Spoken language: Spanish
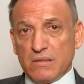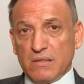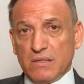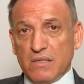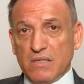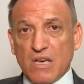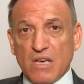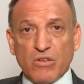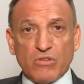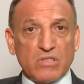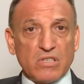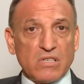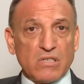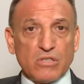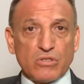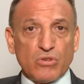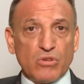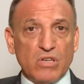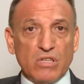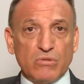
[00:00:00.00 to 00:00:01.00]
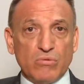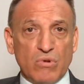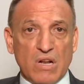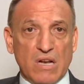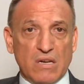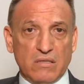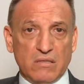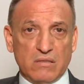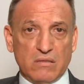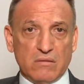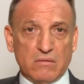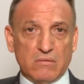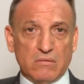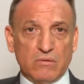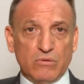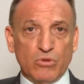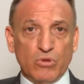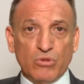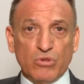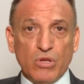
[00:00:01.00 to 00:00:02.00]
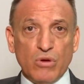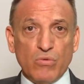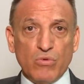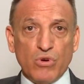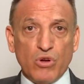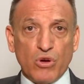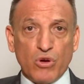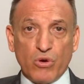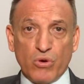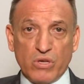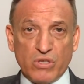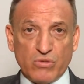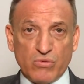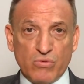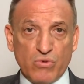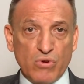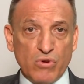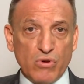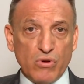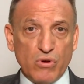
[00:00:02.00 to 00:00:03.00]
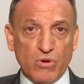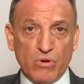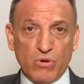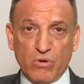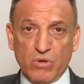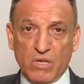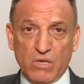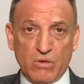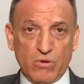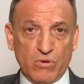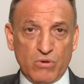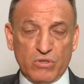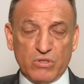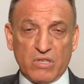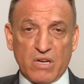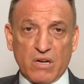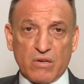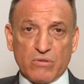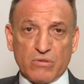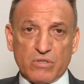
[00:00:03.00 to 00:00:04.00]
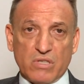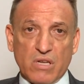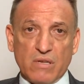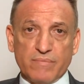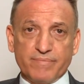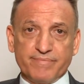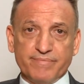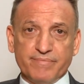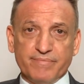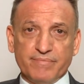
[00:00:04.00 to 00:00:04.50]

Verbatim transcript: Y hay otras que son naturales, donde un ojo es un ojo y no otra cosa.